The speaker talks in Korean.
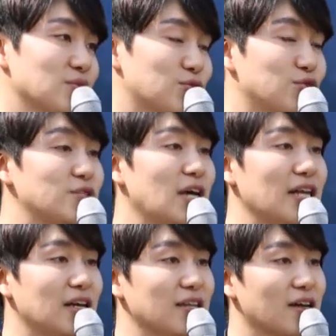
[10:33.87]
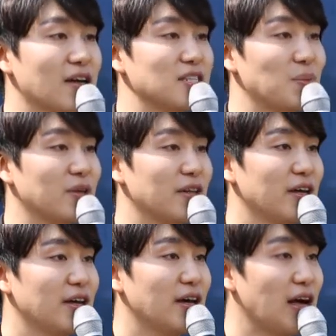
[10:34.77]
굳이 하나를 택하자면
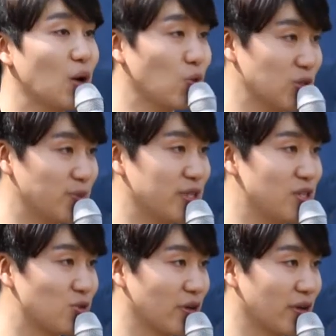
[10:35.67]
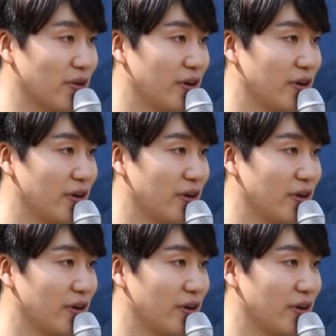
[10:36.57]
하고 싶은 일 쪽인